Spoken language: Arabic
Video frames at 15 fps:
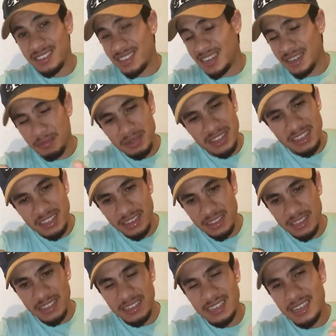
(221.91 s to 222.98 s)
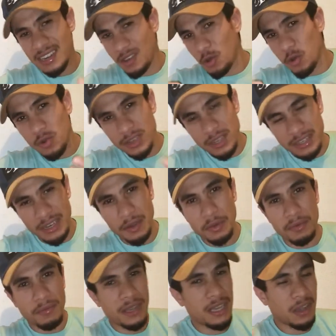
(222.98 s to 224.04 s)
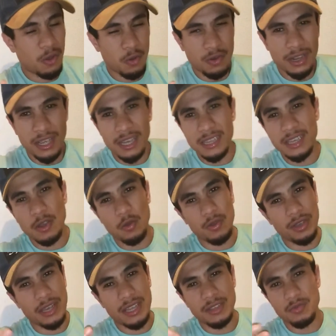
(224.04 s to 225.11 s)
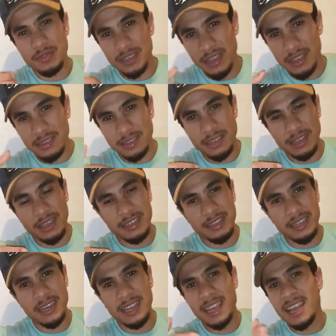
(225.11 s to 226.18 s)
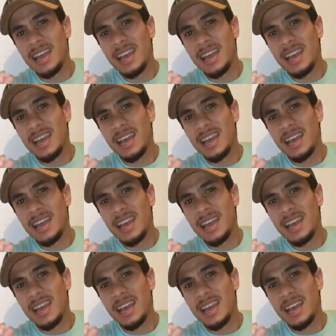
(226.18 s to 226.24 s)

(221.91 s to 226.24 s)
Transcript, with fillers: ديال نمد يدي ديال خويا تعاون معايا خويا هادي خويا هادي وانت الساك ديال